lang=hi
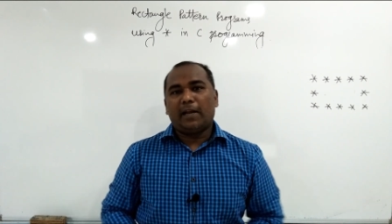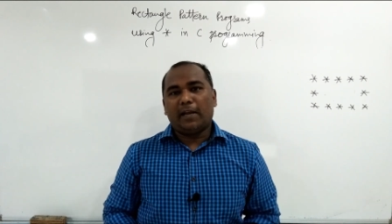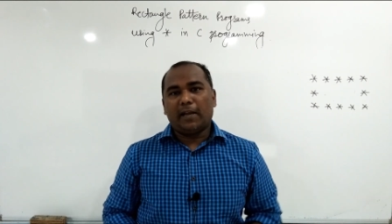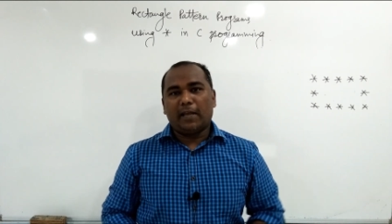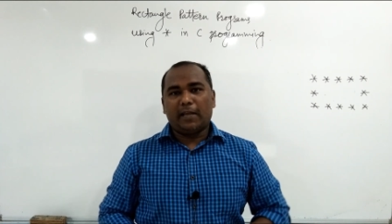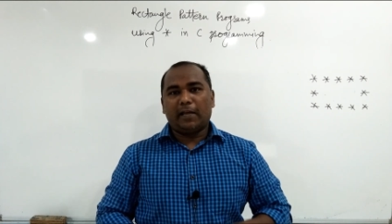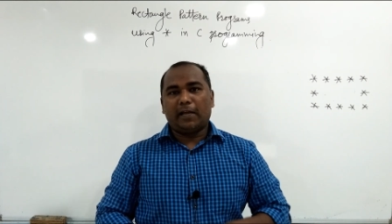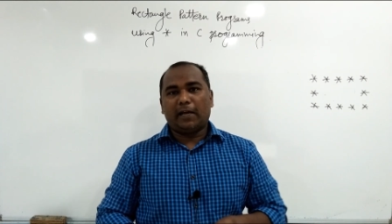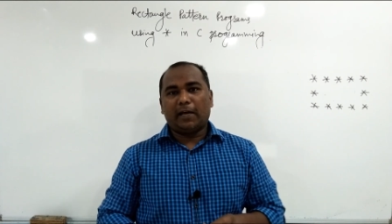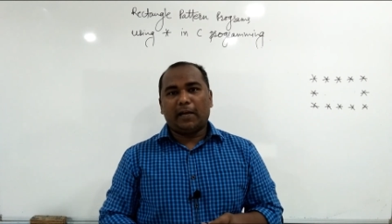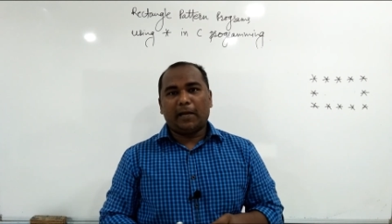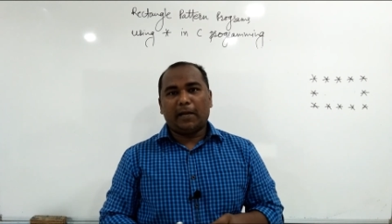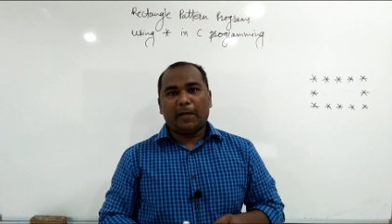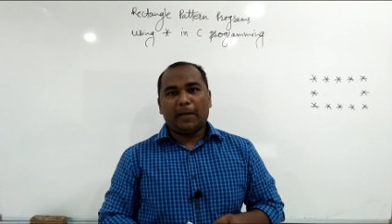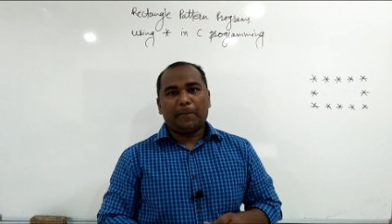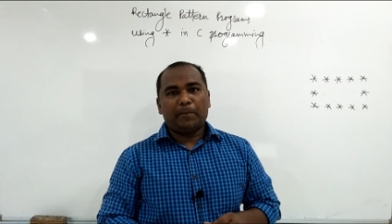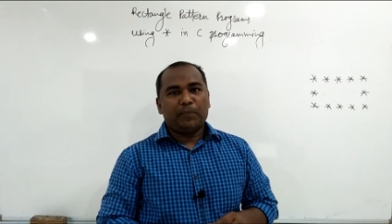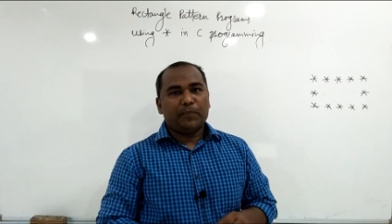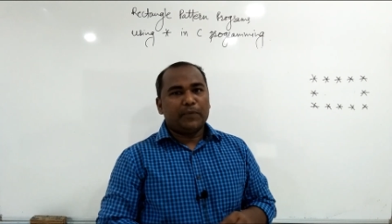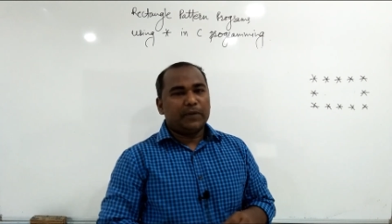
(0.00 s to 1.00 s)
नहीं करना
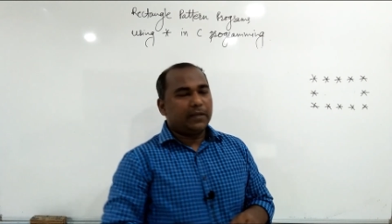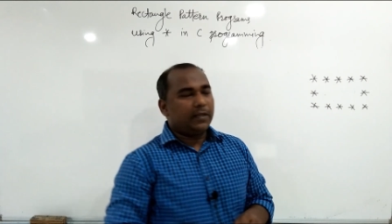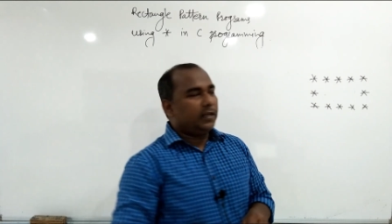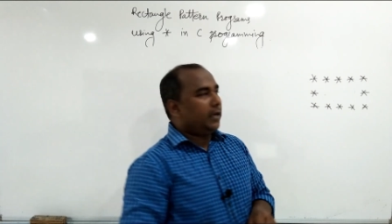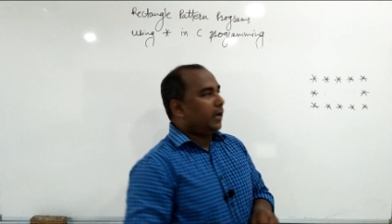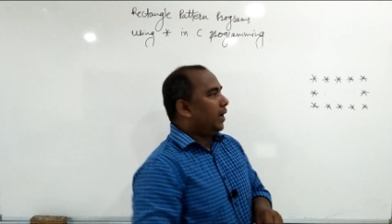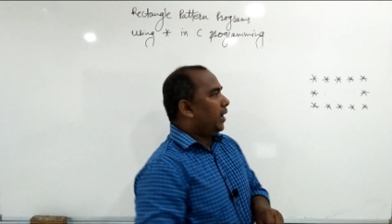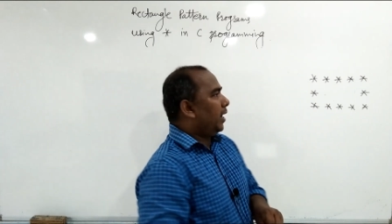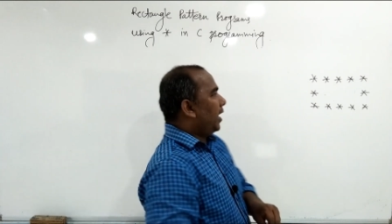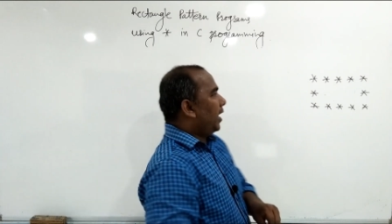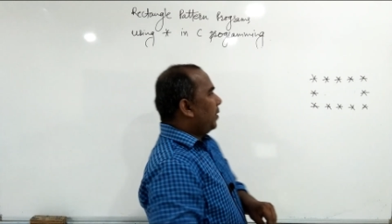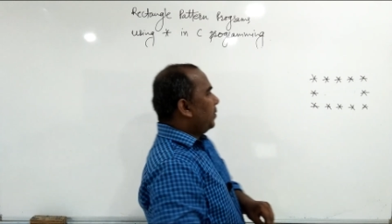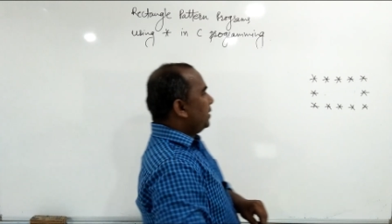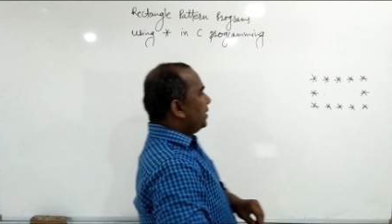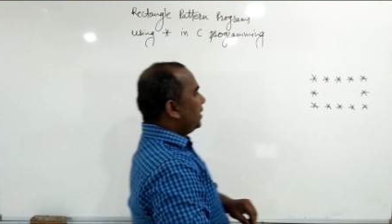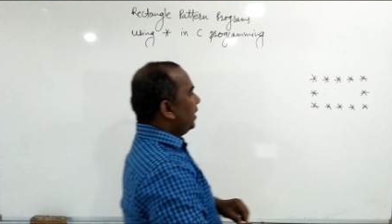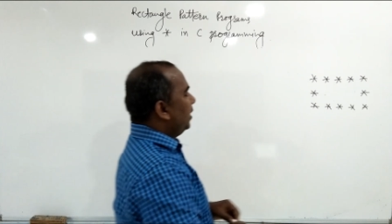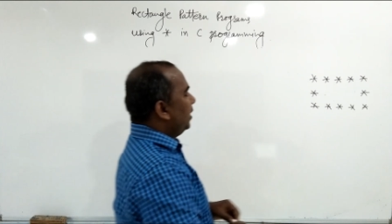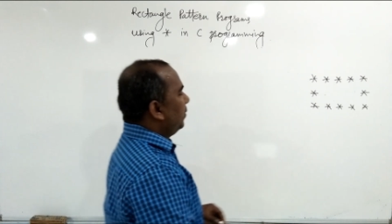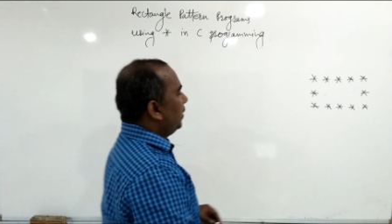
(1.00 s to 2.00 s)
है ठीक है अब
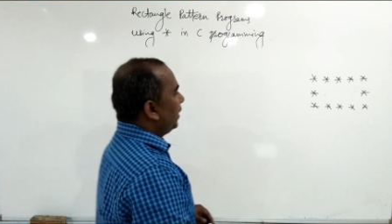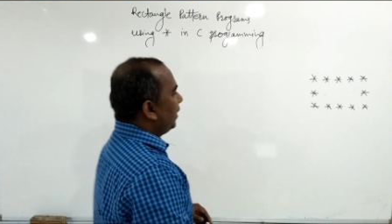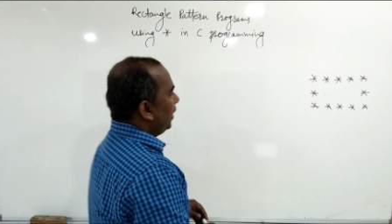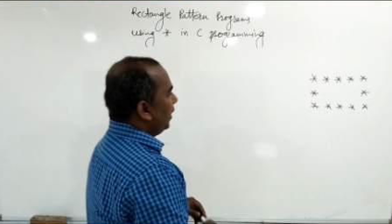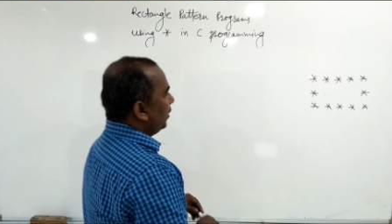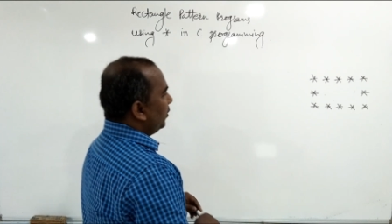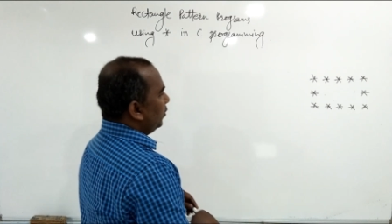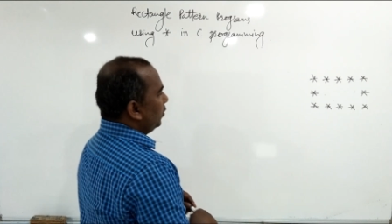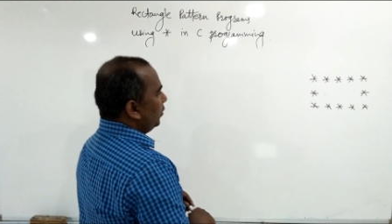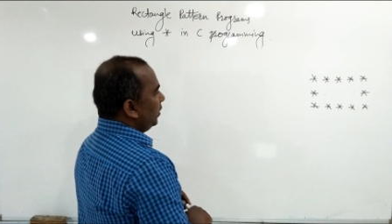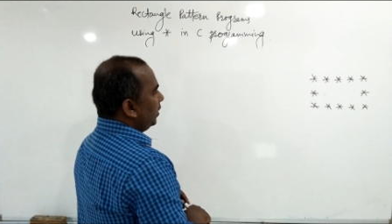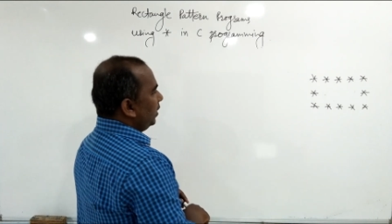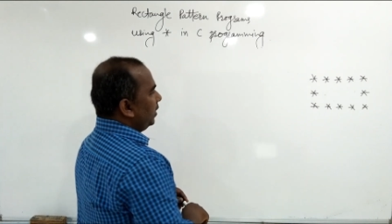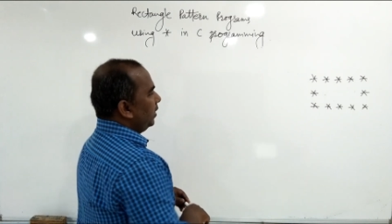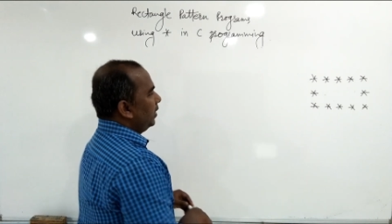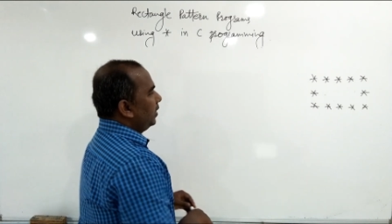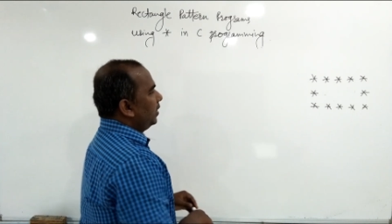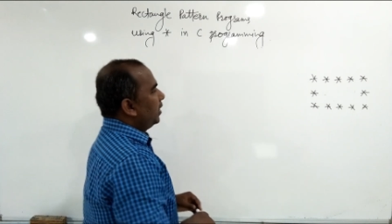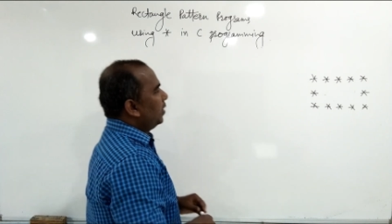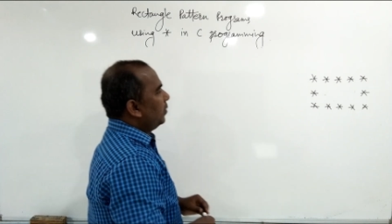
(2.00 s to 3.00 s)
इसके लिए मैं क्या करूँगा
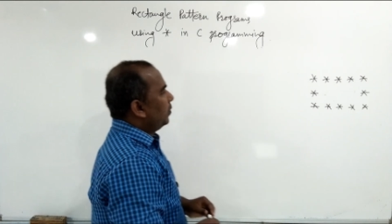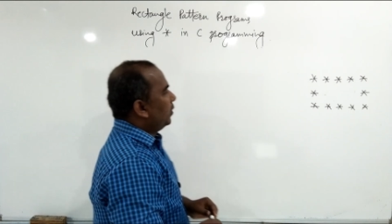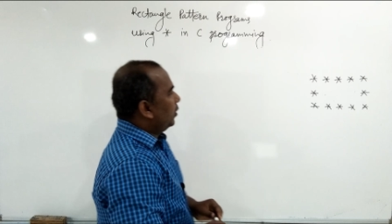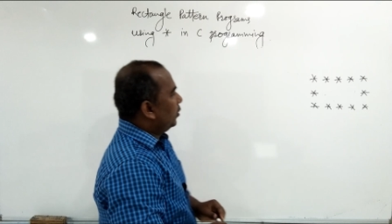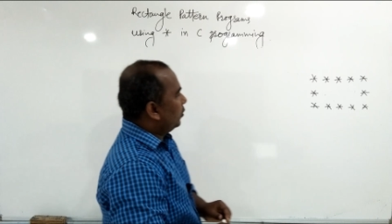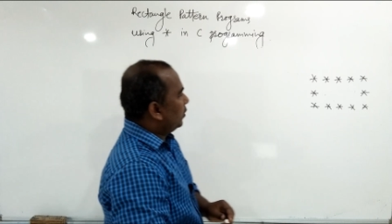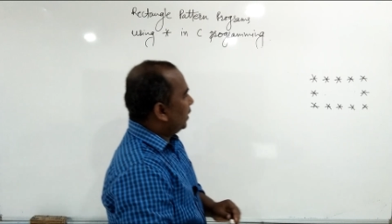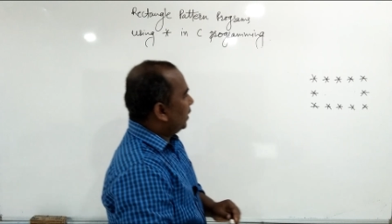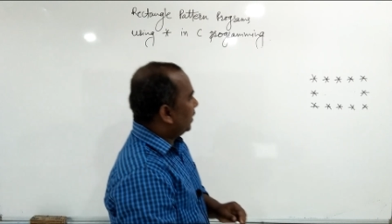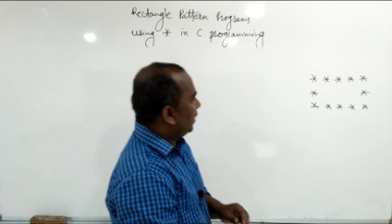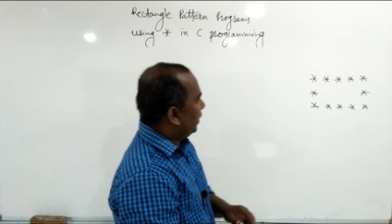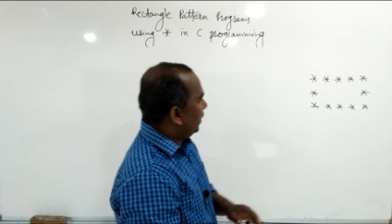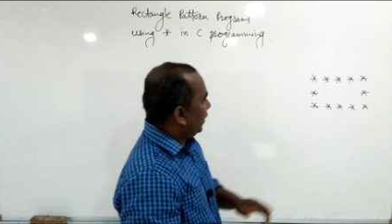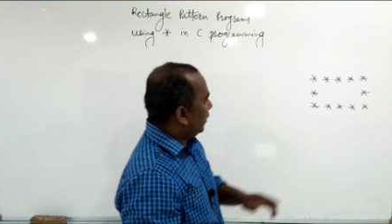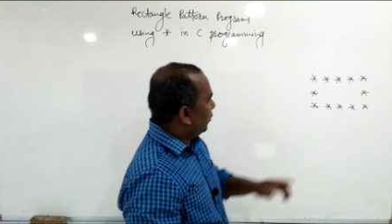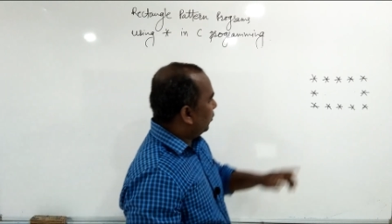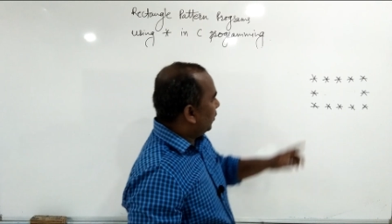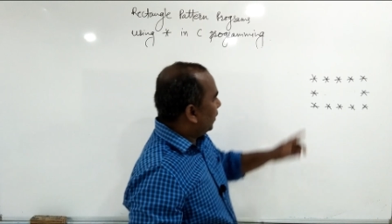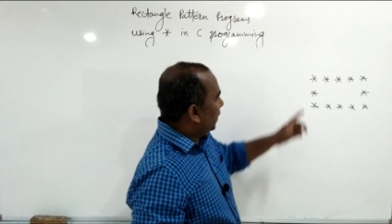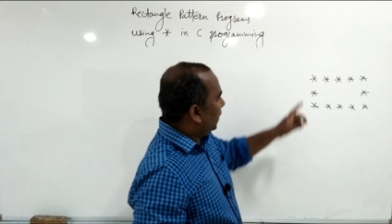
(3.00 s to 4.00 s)
अगर आप गौर करके
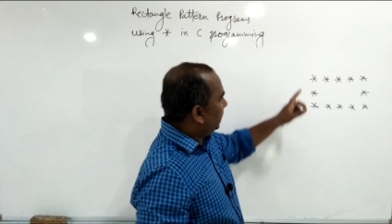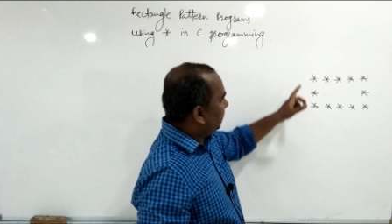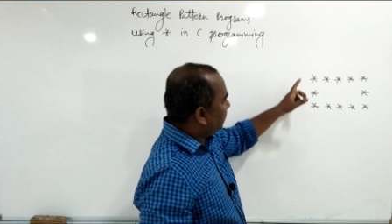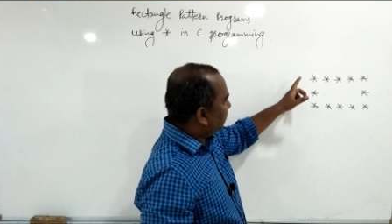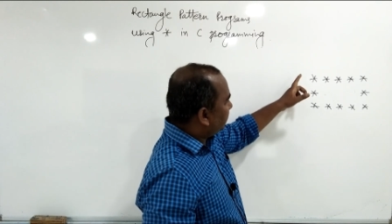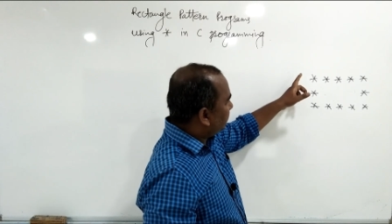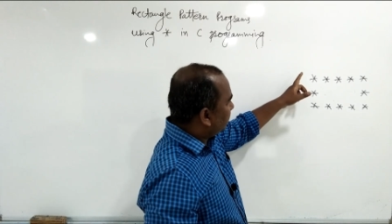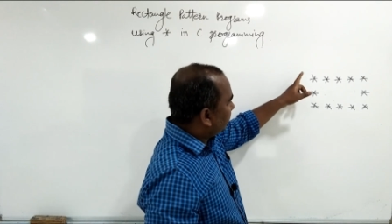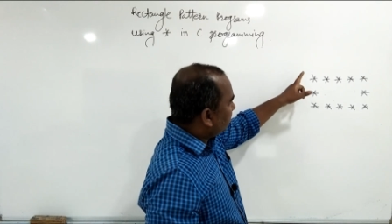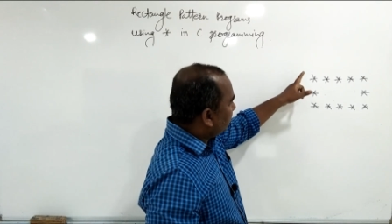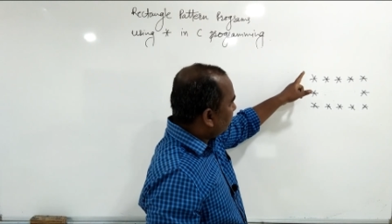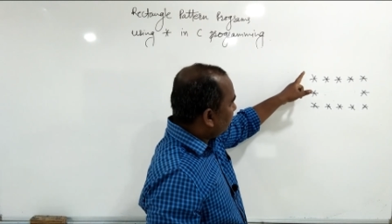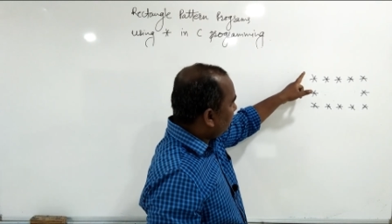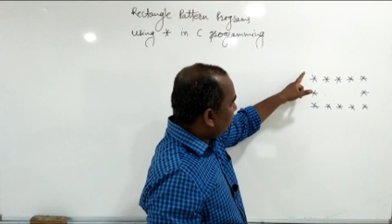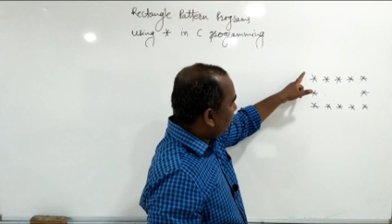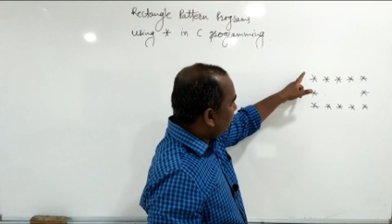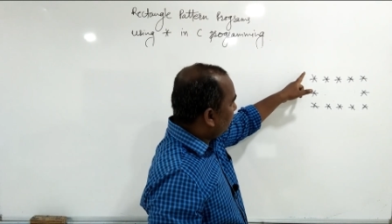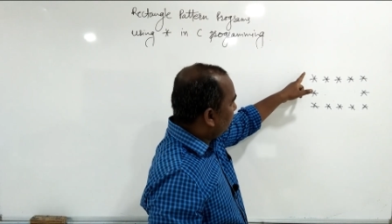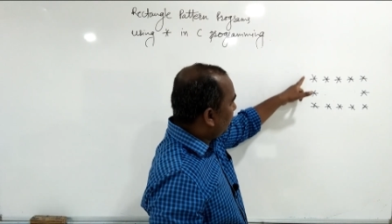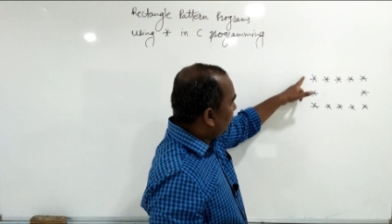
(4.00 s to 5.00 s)
देखोगे
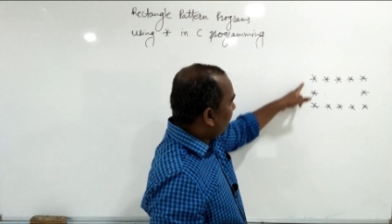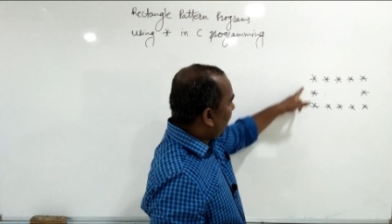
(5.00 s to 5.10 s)
तो